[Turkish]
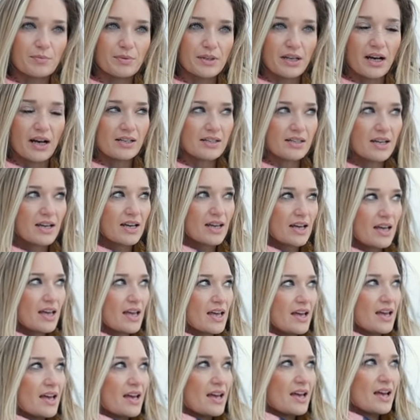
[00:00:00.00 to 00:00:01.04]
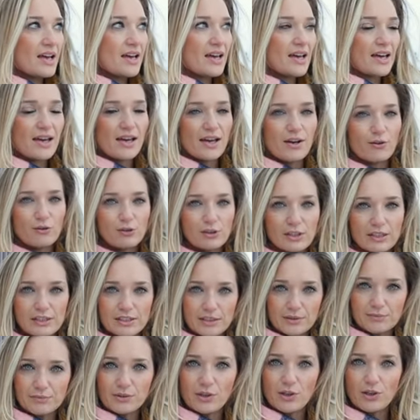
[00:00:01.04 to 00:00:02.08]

bir yer. E, ulaşım